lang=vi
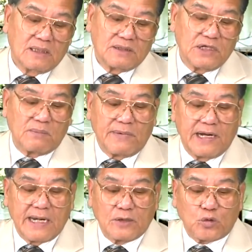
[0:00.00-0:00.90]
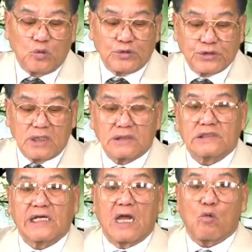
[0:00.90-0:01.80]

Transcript: nước Mỹ đã chủ trương sẽ